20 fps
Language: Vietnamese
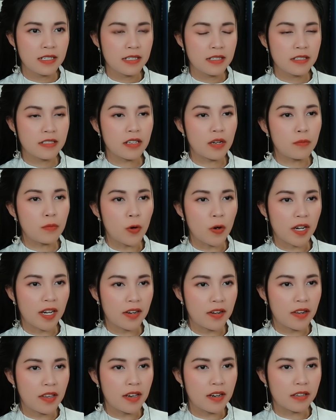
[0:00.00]
Sau một
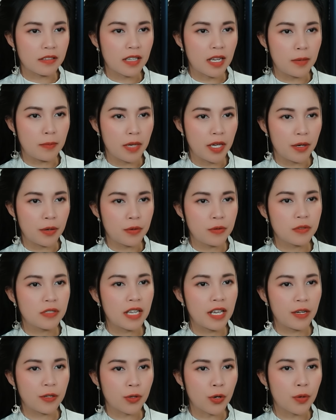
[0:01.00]
canh giờ tìm hiểu
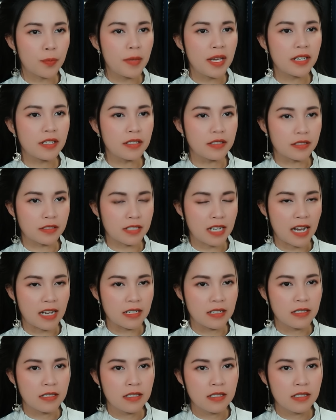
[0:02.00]
thì tôi biết được rằng,